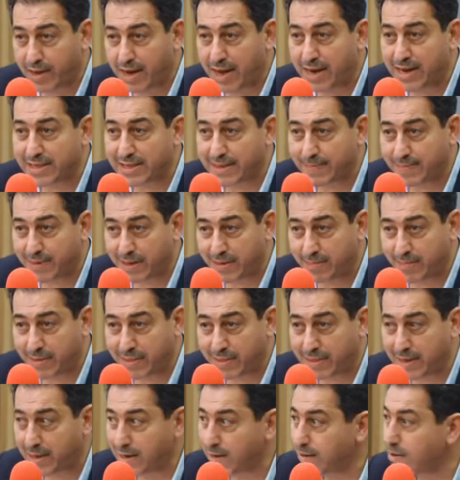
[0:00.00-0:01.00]
على سبيل
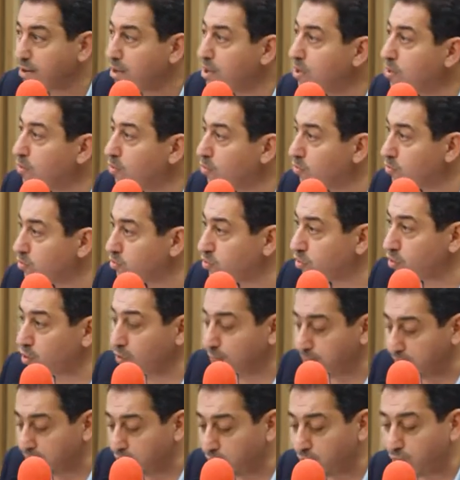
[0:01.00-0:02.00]
المثال وقلت
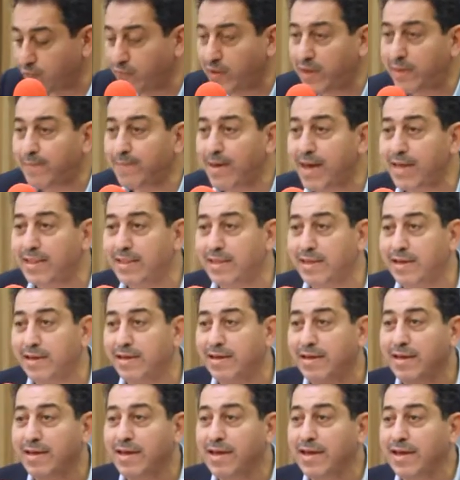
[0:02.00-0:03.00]
لهم أنه في مادة
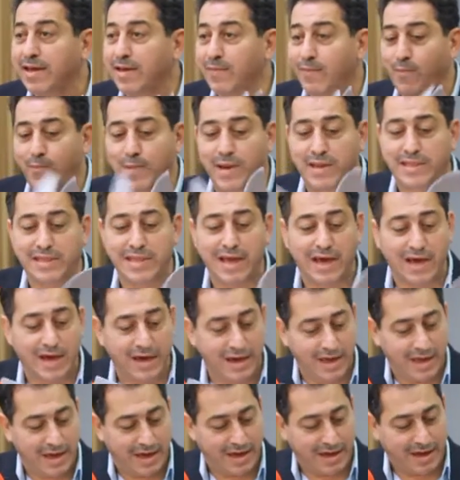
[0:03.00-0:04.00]

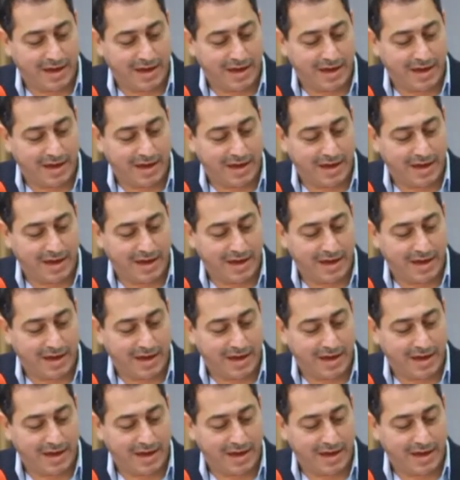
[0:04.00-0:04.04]
بالتقرير